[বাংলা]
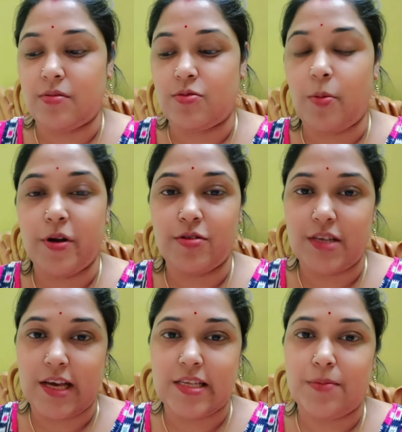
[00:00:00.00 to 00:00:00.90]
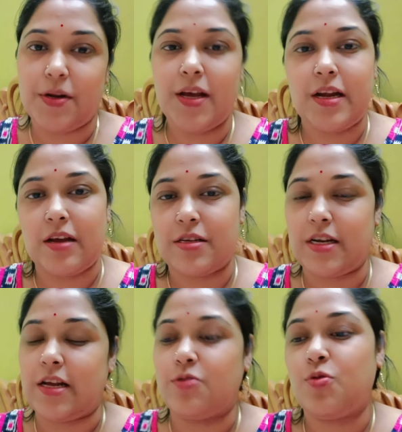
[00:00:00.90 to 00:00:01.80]
টমেটো যে কেচাপটা এটা
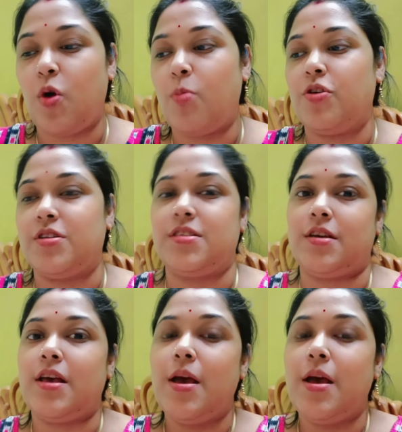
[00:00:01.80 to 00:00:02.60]
সেটা একটু কম হয়েছে